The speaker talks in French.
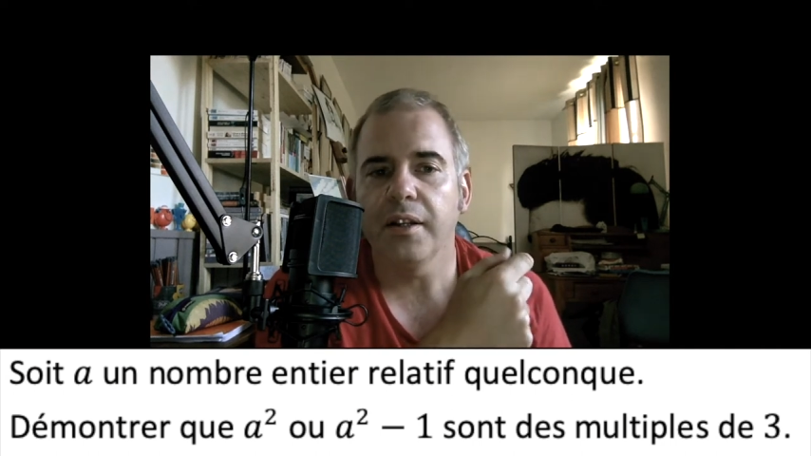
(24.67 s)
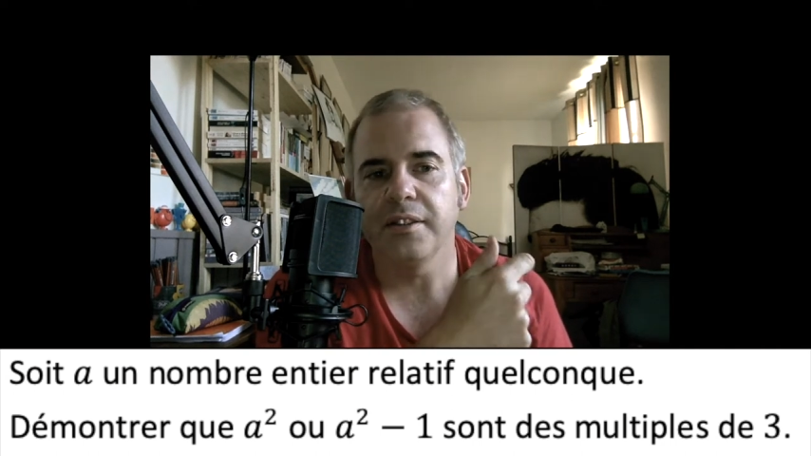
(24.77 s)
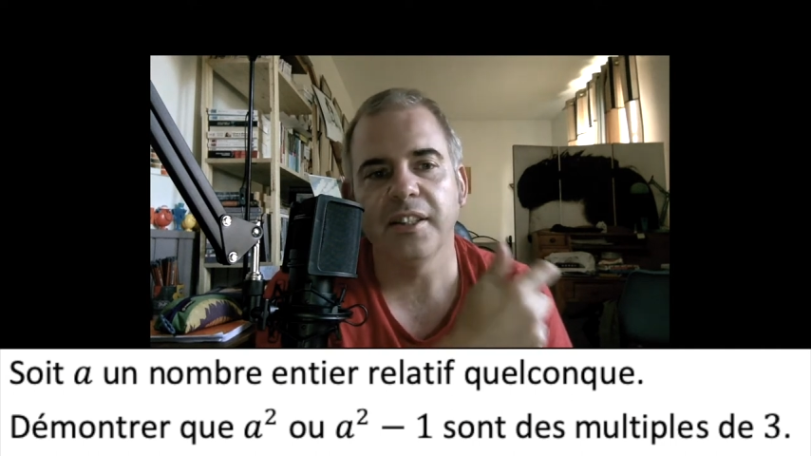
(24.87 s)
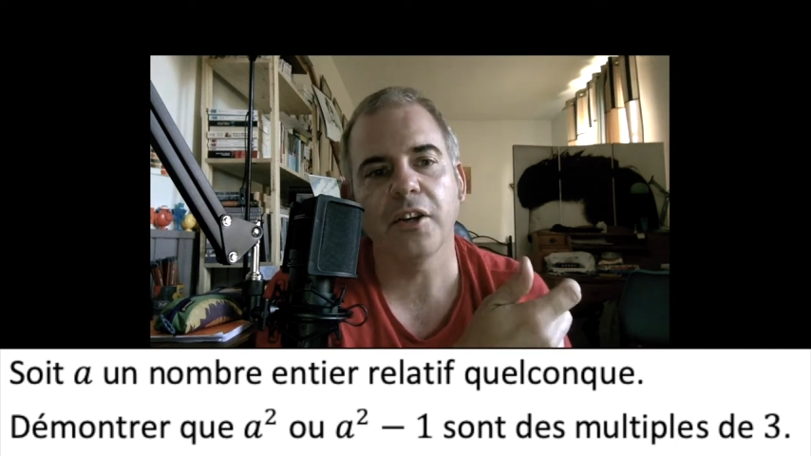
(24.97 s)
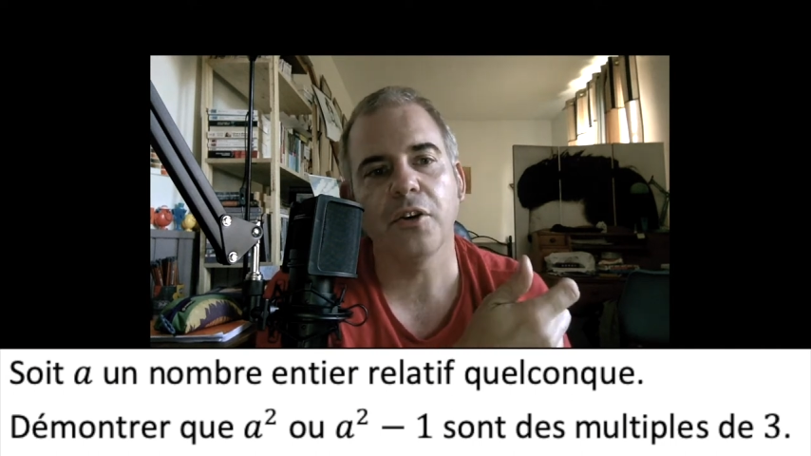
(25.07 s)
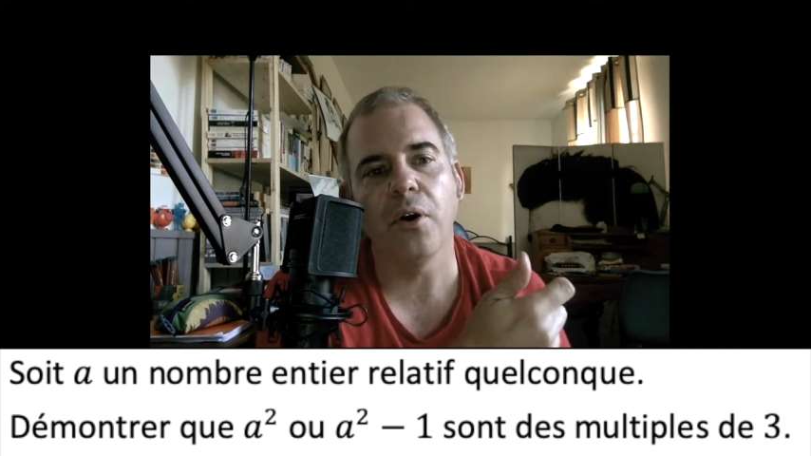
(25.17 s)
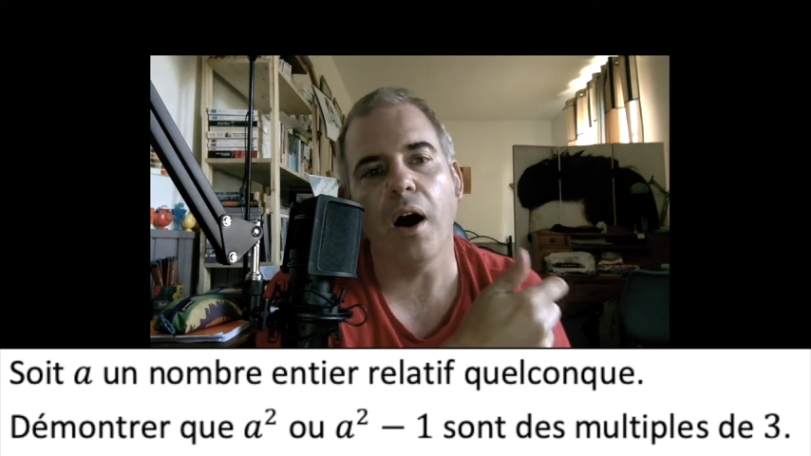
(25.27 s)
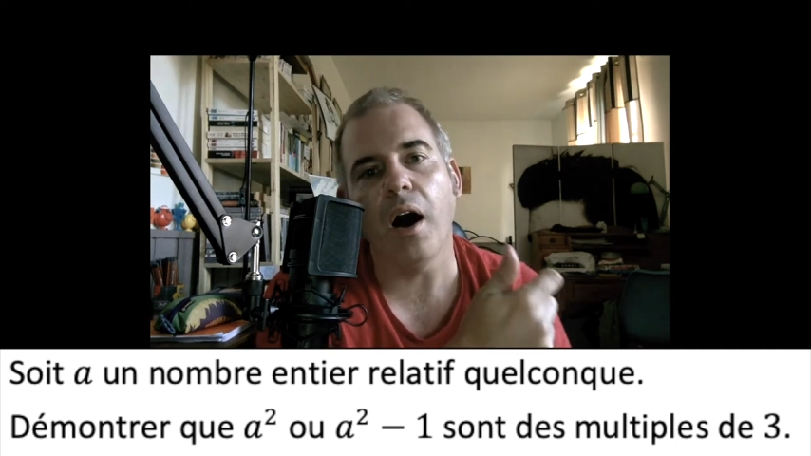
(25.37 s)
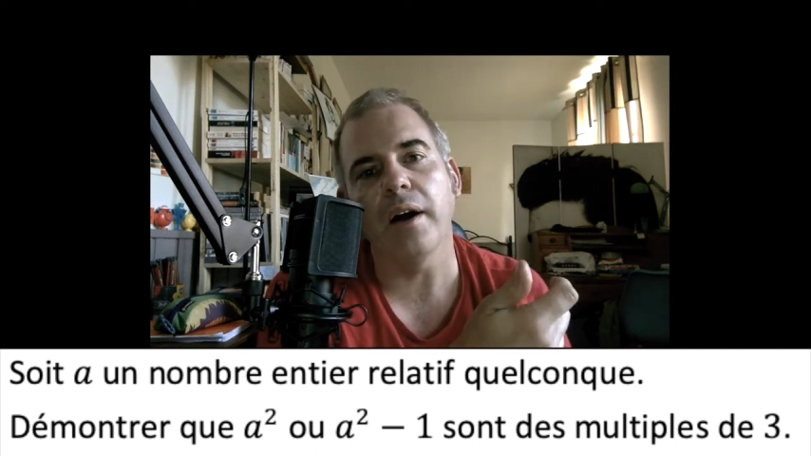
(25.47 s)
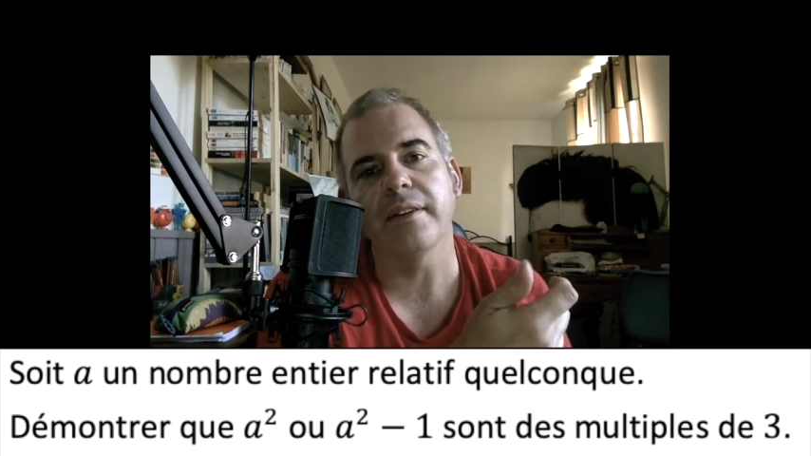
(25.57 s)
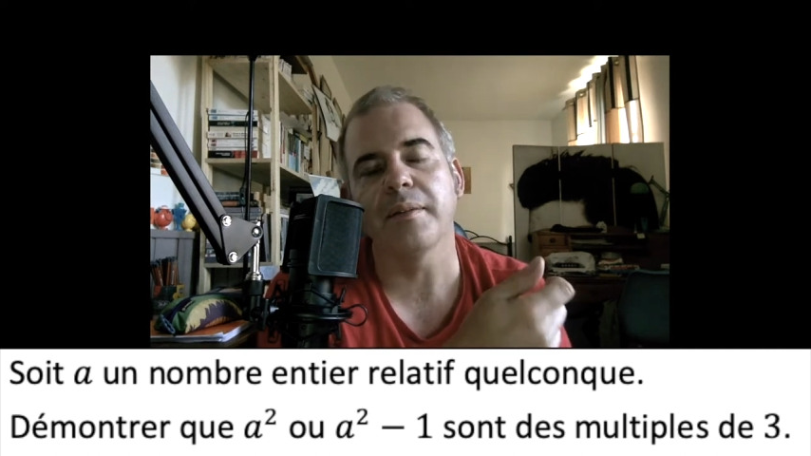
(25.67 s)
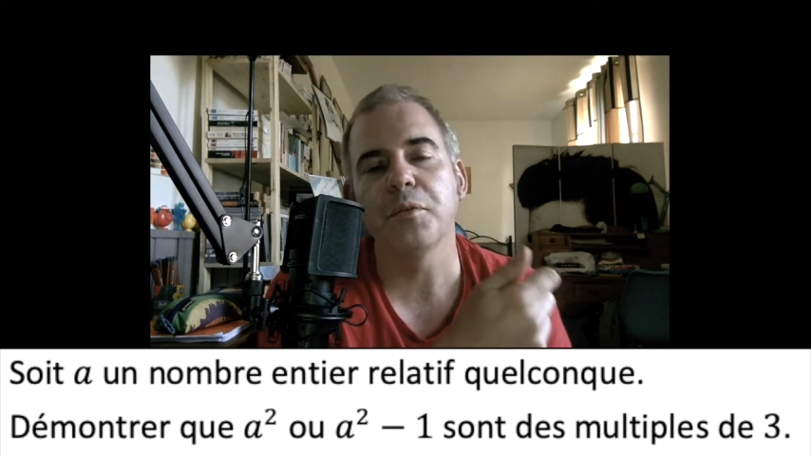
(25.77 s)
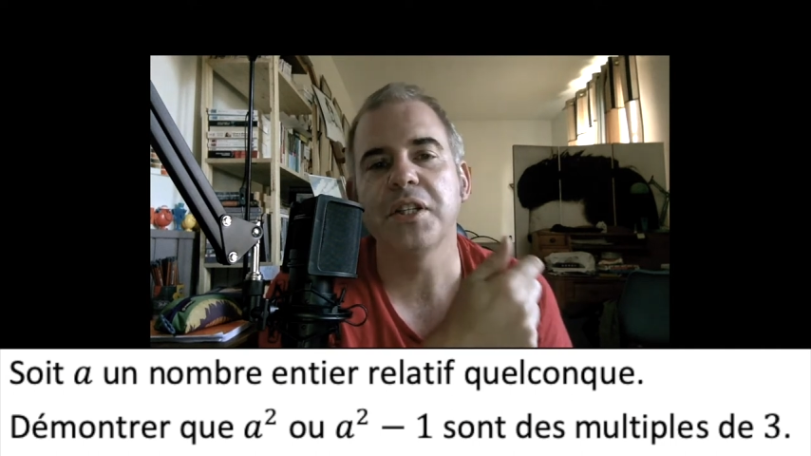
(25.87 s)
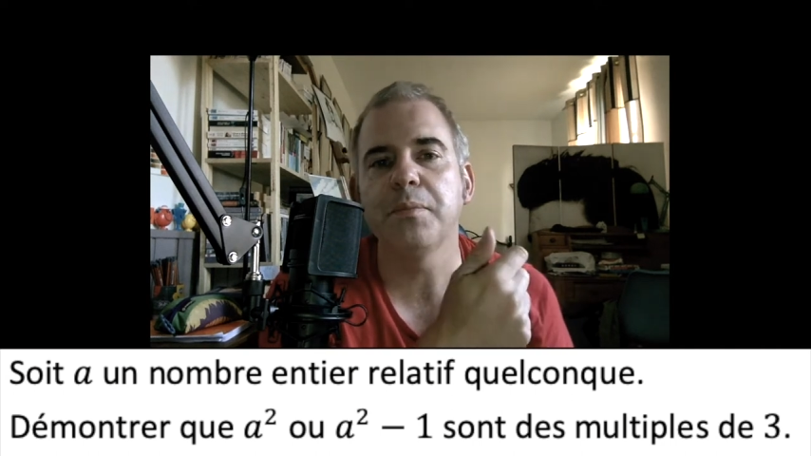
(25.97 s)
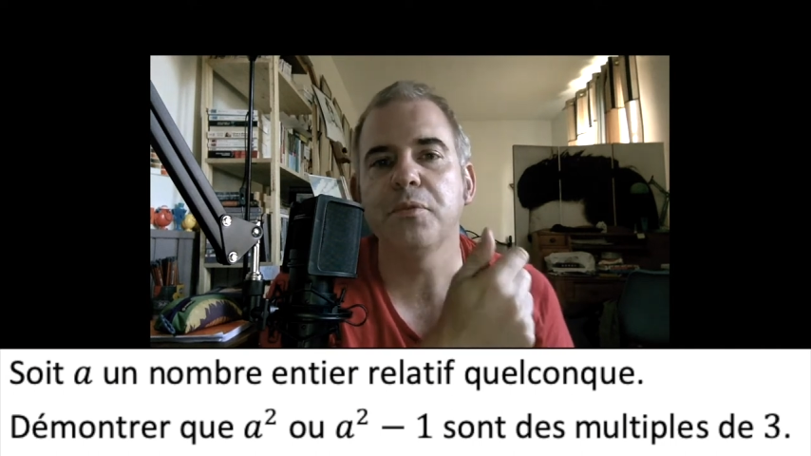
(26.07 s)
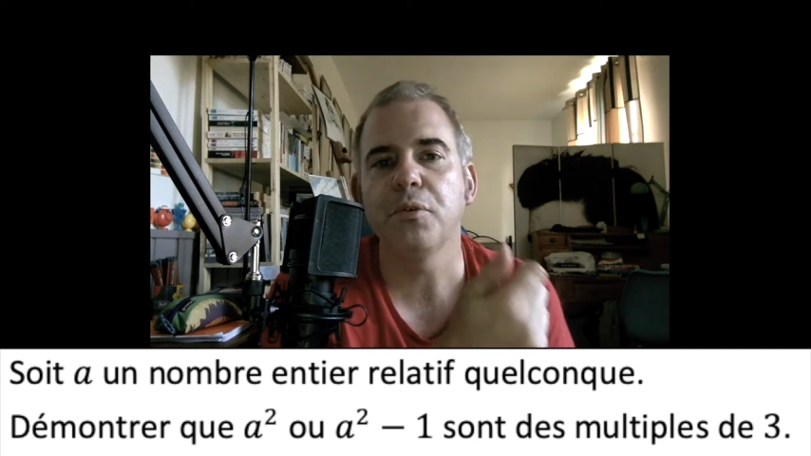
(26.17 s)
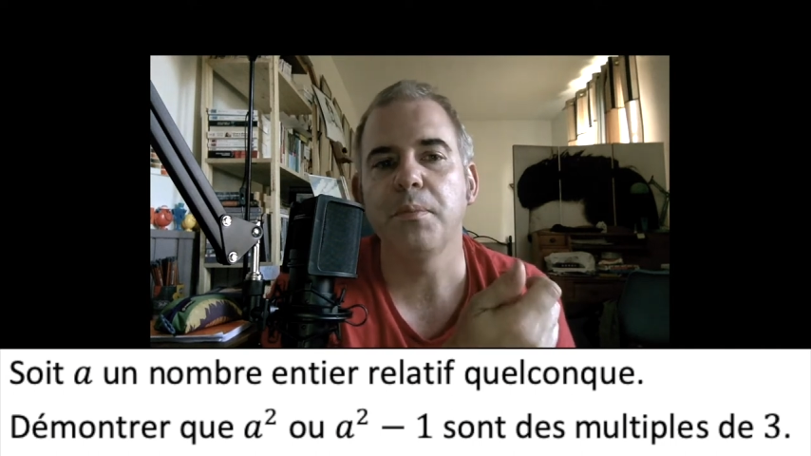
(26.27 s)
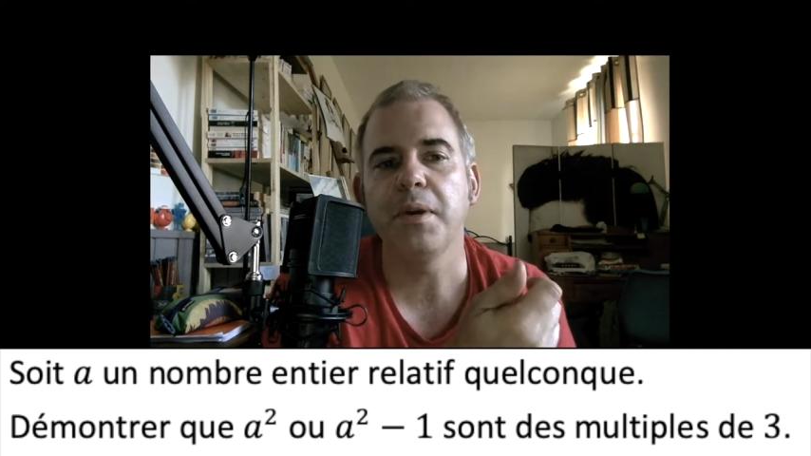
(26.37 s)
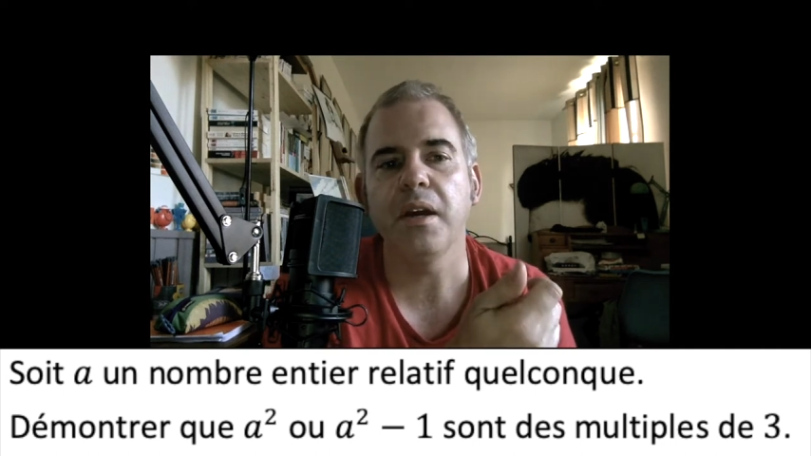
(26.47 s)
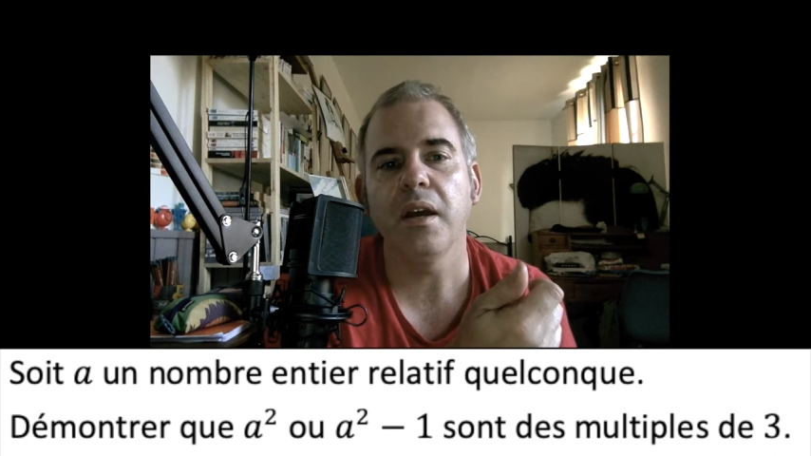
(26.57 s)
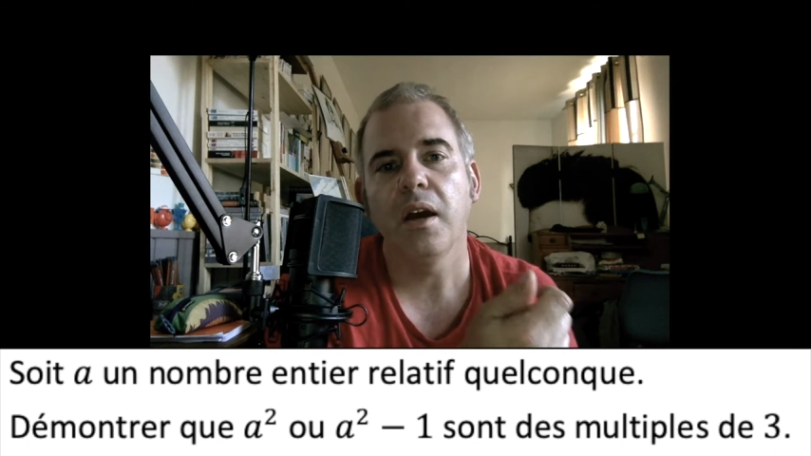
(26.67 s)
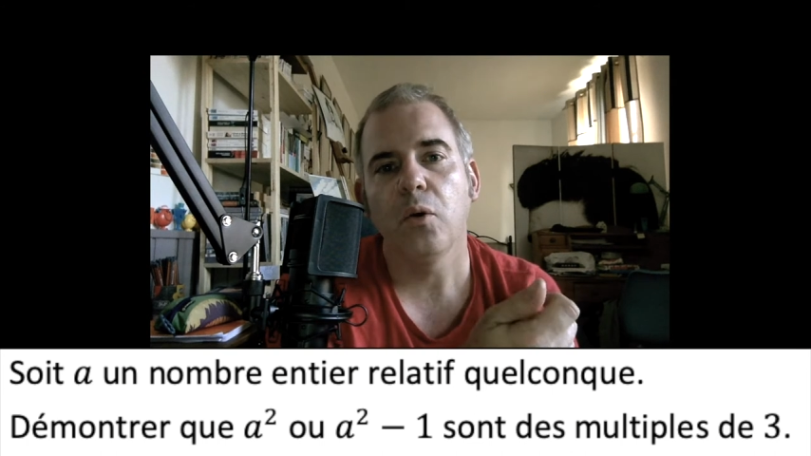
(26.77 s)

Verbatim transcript: Dire que A est un multiple de B